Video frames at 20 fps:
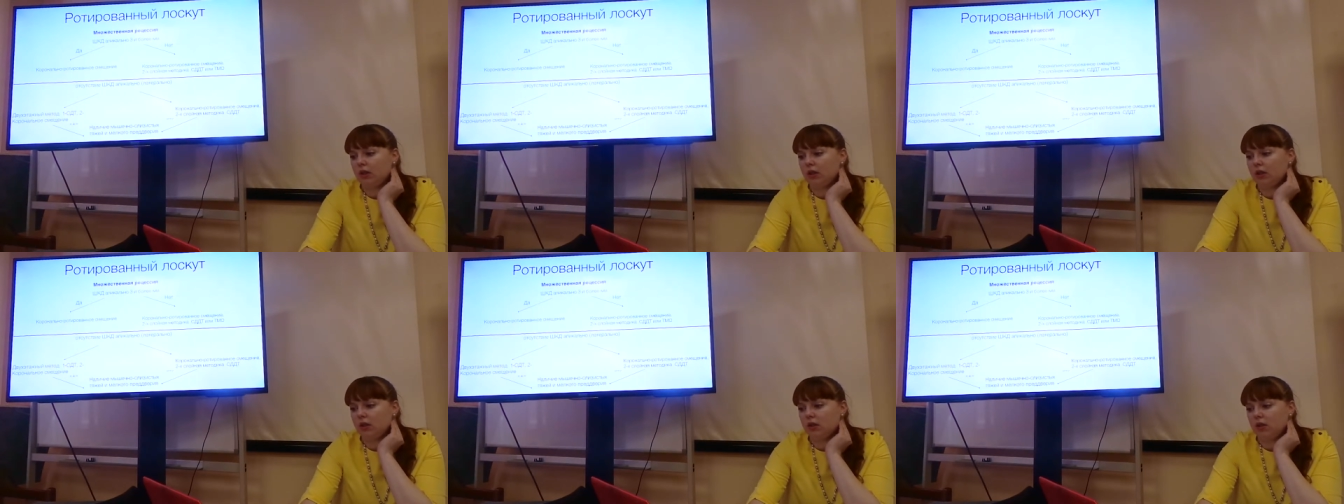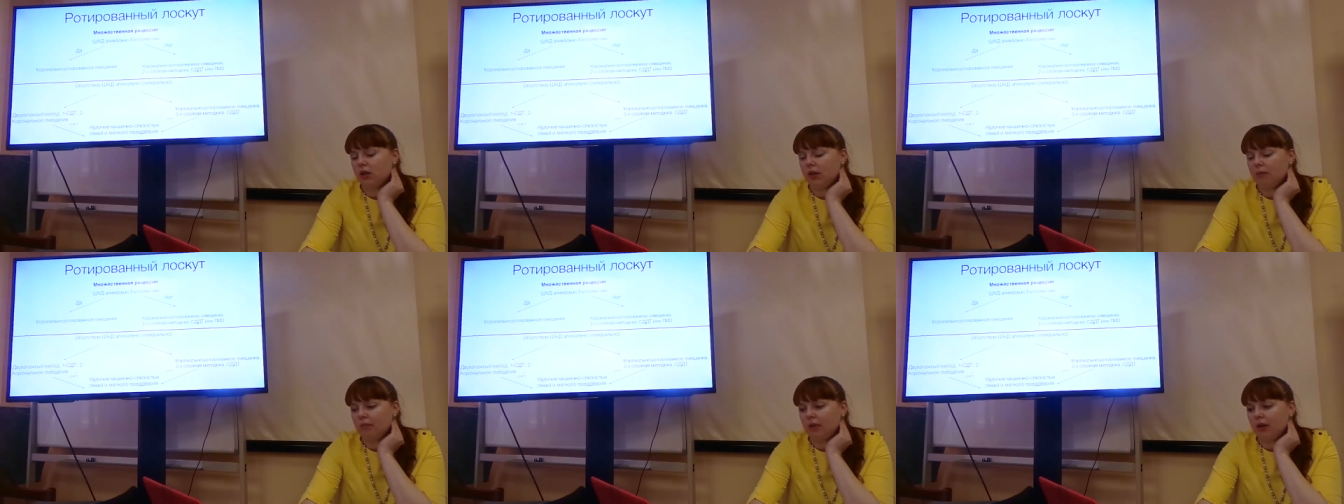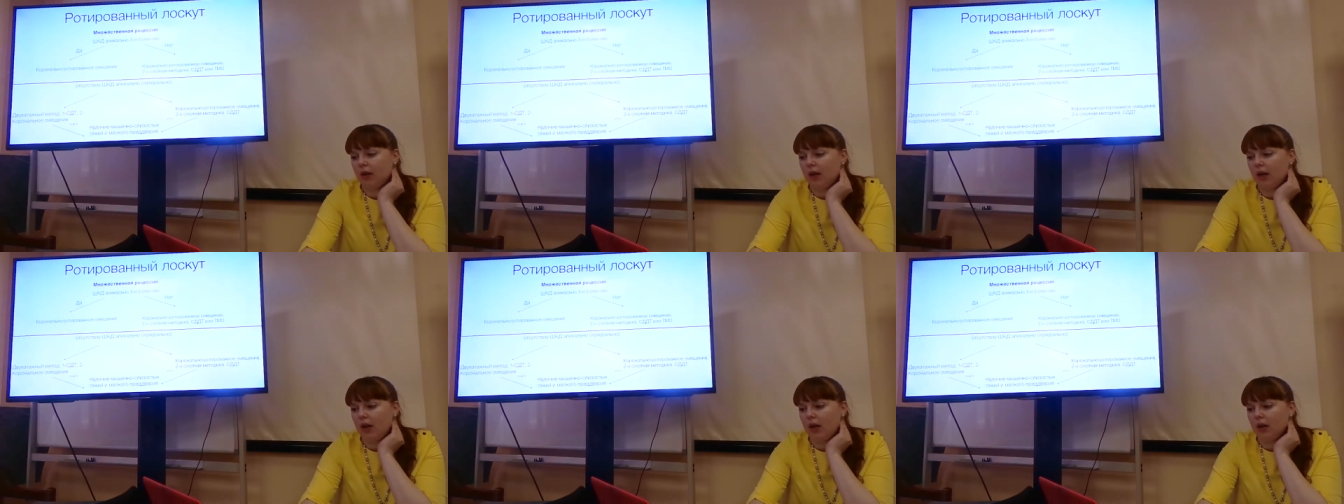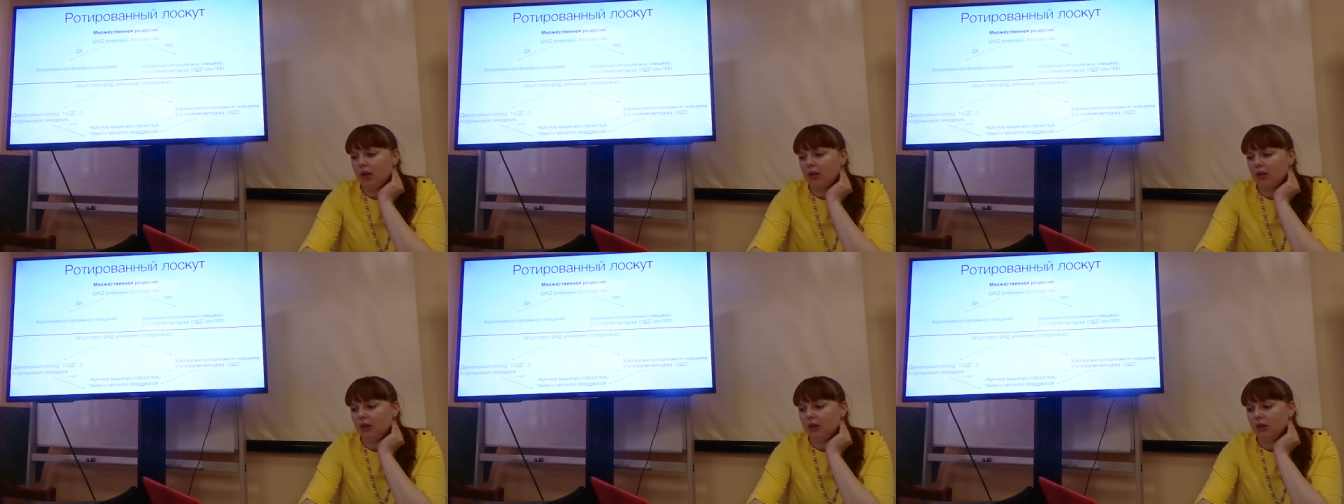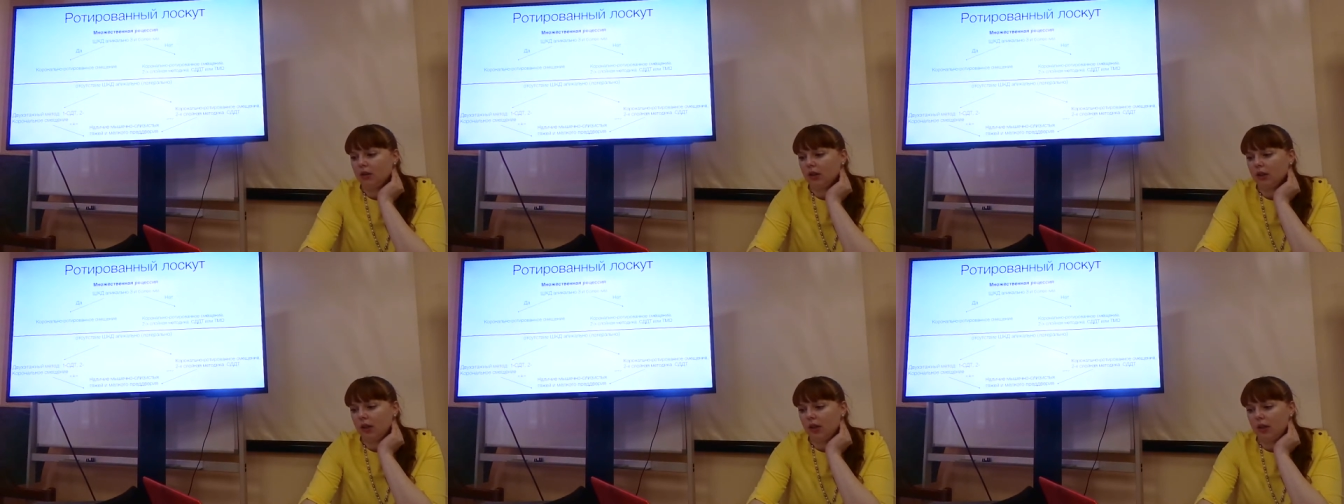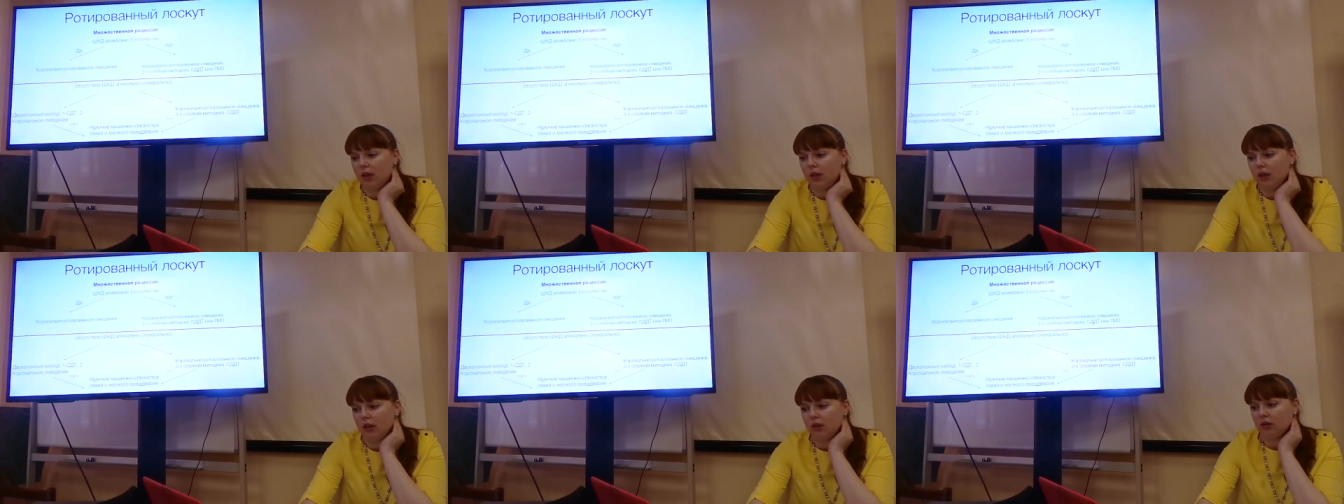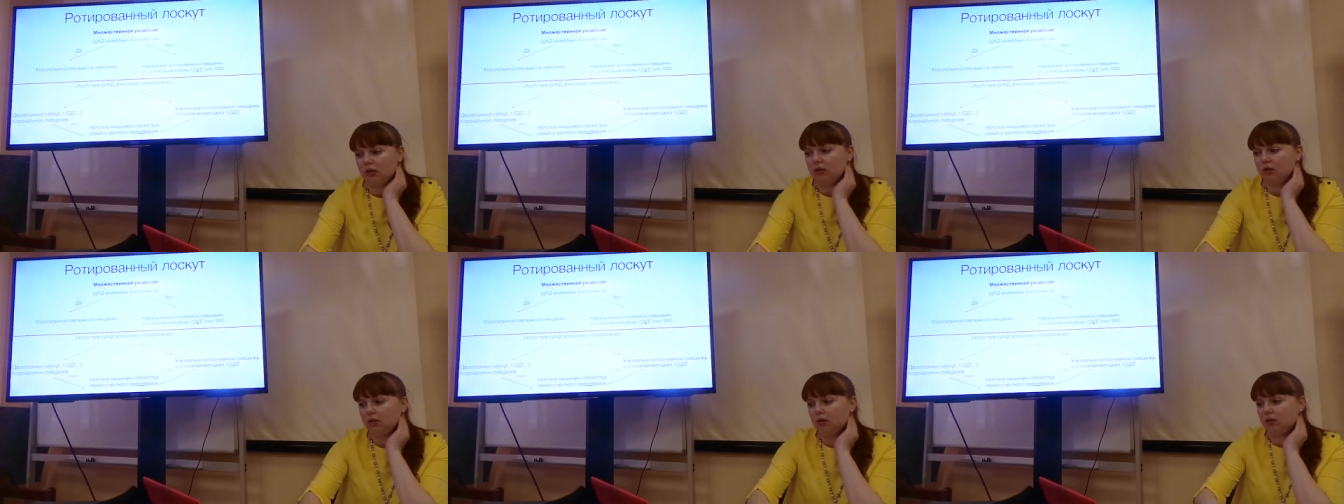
десны апикально и латерально